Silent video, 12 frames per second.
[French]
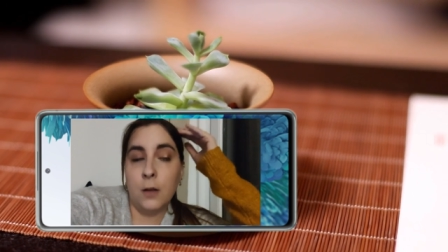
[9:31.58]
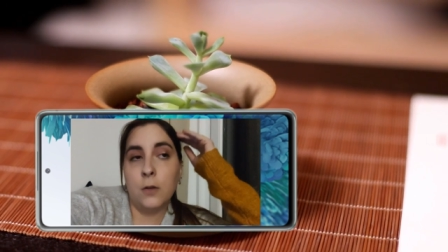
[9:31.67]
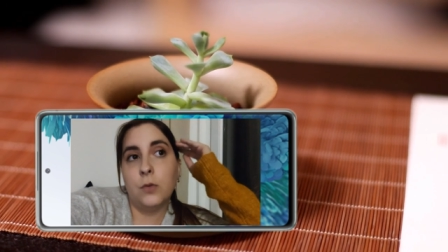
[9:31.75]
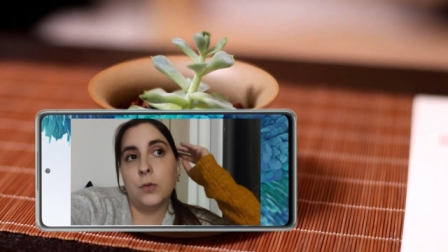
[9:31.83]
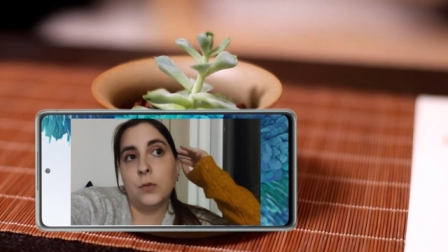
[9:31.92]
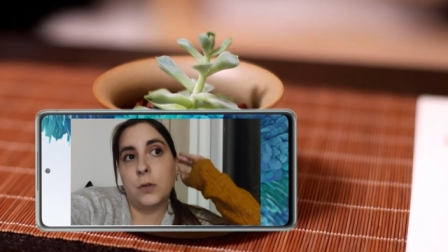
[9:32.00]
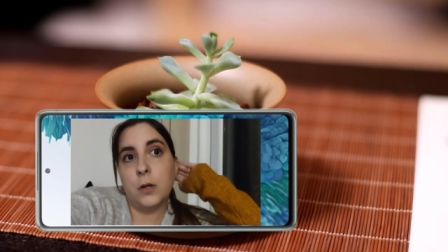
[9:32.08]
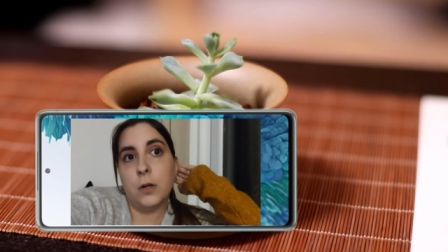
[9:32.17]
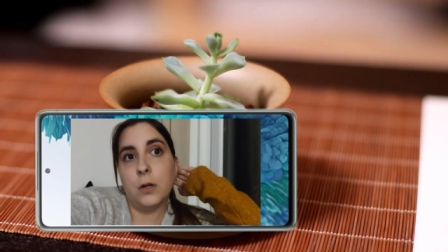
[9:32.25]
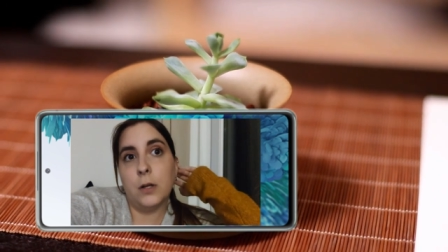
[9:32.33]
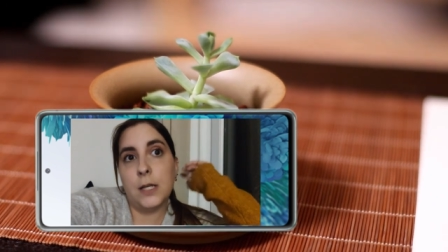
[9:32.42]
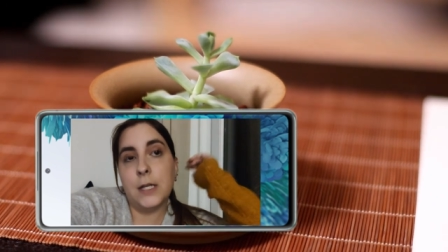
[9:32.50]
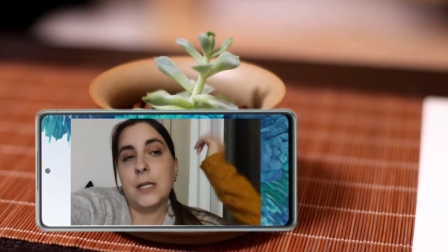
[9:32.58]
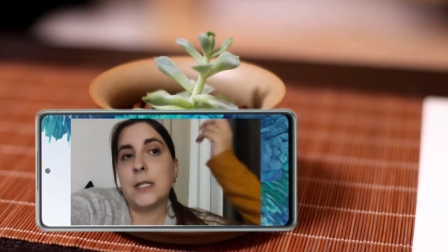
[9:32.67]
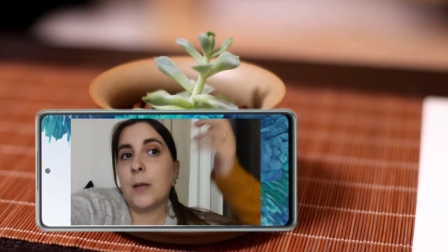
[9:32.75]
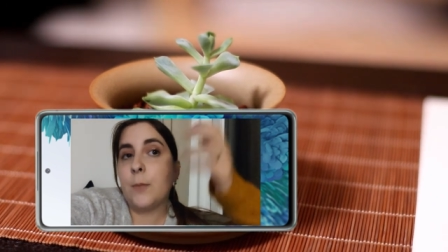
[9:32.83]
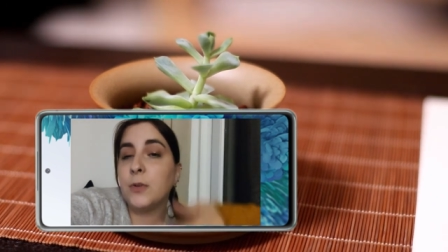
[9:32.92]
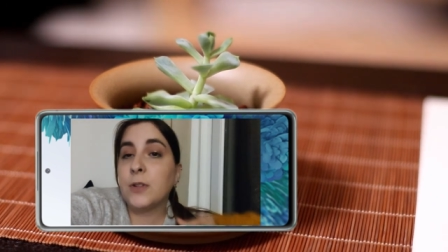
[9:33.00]
Donc, et, et
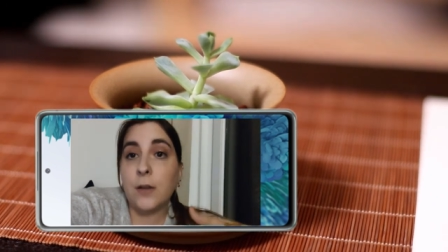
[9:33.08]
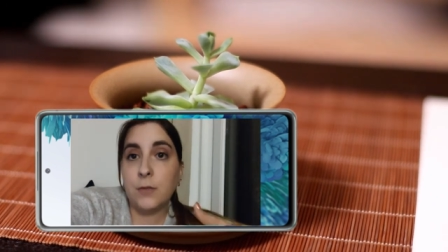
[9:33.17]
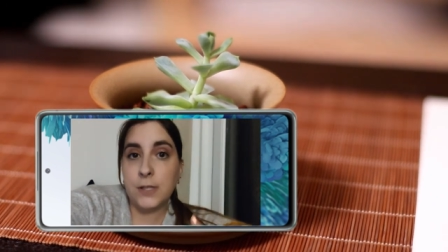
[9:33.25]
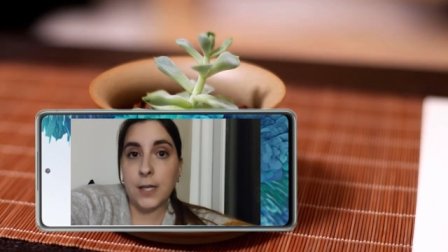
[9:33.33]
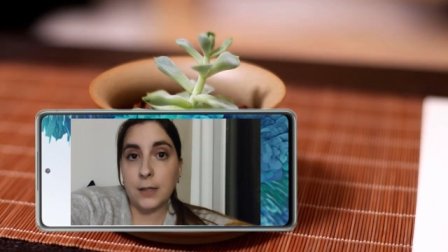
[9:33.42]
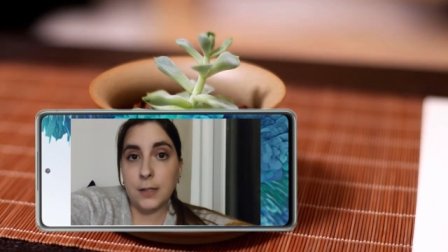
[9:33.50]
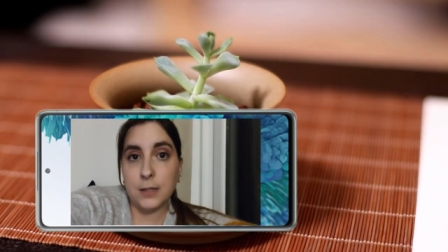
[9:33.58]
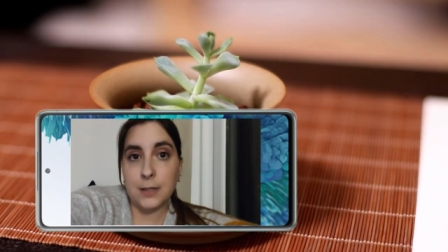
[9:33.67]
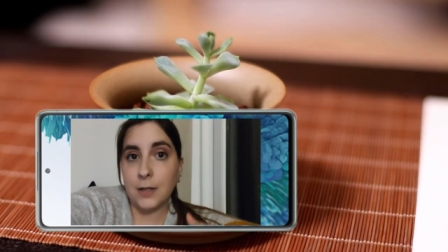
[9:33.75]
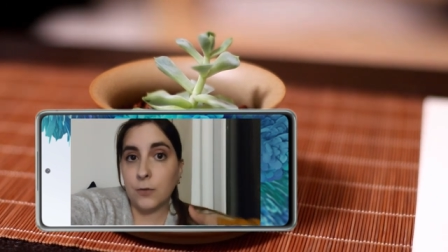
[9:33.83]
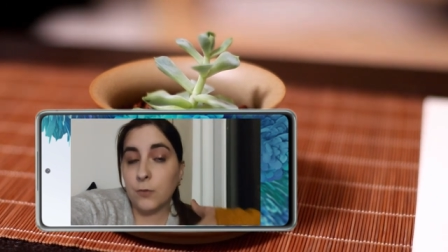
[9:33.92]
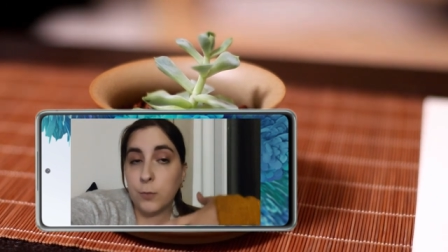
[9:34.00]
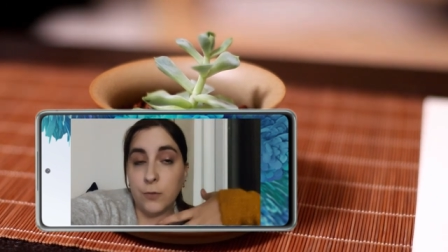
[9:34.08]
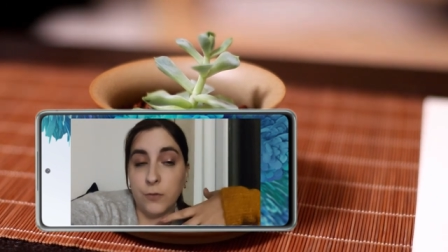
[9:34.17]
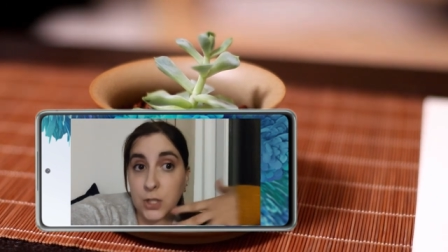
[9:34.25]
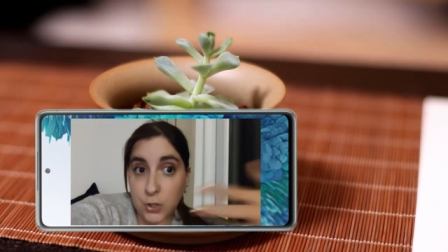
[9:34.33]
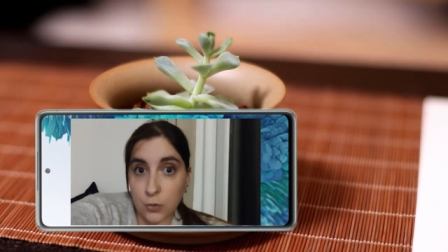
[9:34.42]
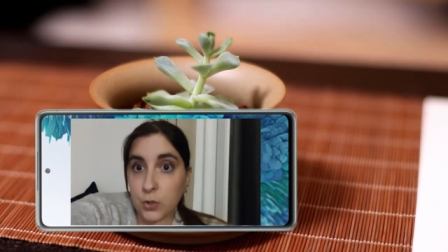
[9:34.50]
ça peut très vite s'arrêter, c'est-à-dire vous
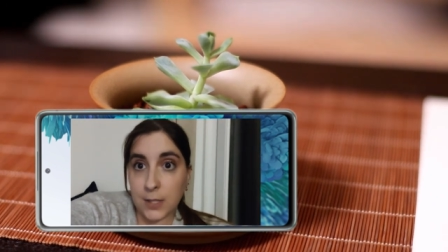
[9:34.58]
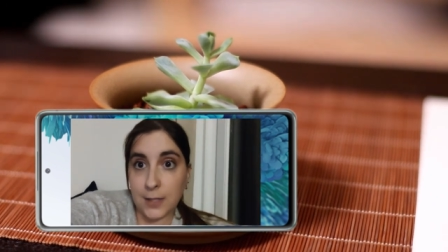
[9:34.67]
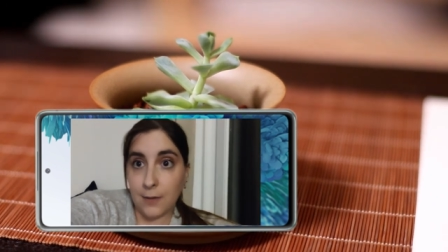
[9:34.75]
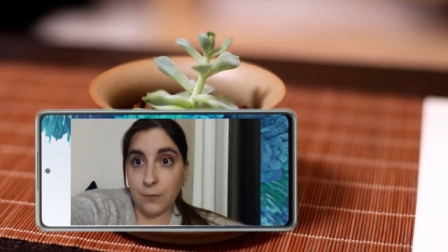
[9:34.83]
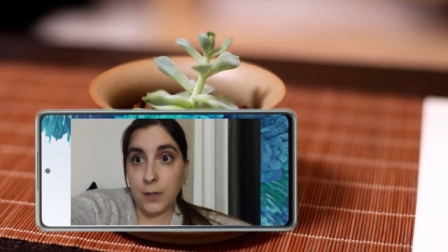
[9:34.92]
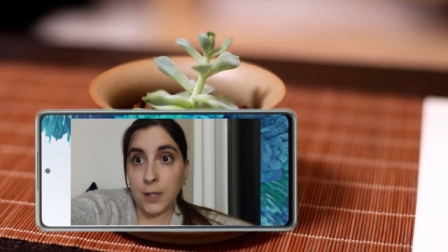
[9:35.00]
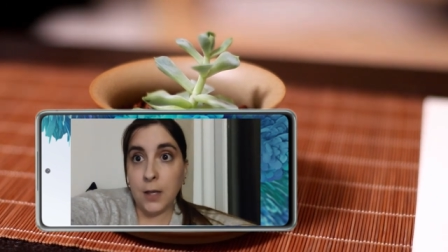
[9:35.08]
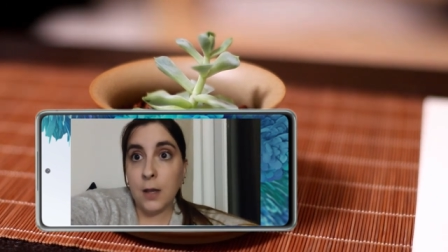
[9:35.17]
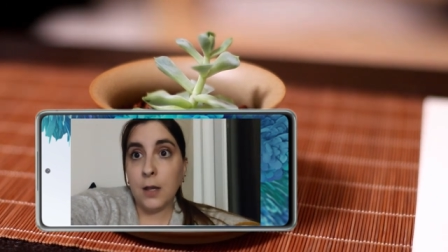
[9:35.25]
pouvez changer d'avis